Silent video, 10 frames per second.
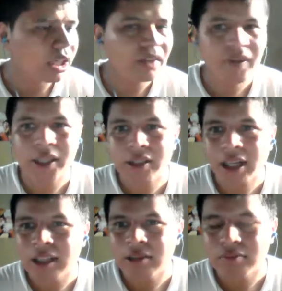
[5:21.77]
Y al
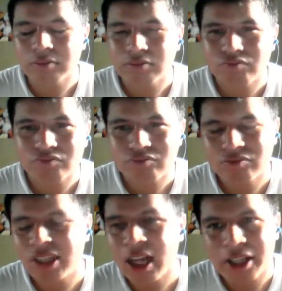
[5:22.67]
final
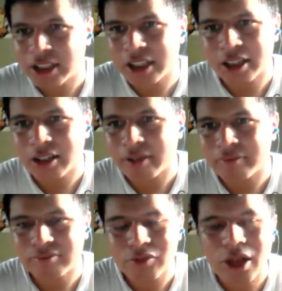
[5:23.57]
nadie siente
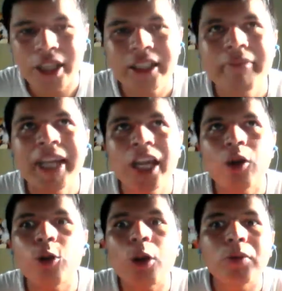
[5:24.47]
ese
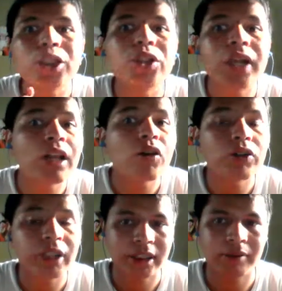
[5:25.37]
vínculo emocional
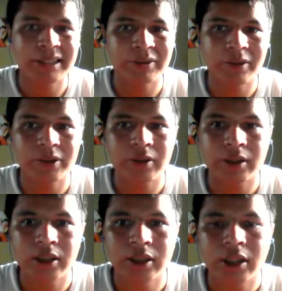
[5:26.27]
con el Salvador.
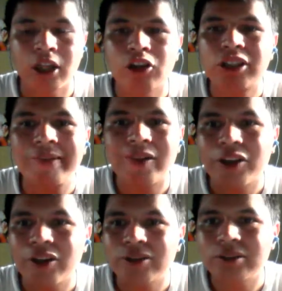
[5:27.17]
Los
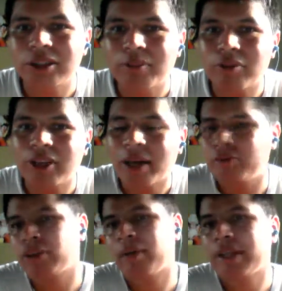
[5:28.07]
salvadoreños, si
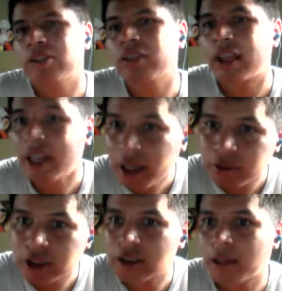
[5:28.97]
pudiéramos,
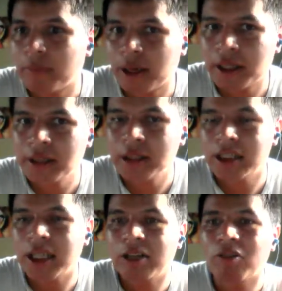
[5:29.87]
abandonaríamos este país
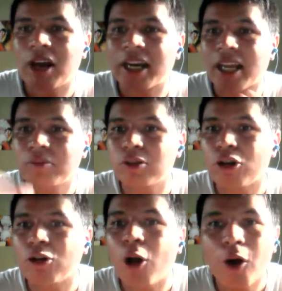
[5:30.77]
y nos haríamos
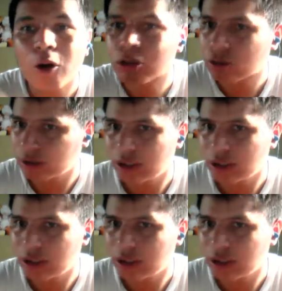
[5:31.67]
los locos.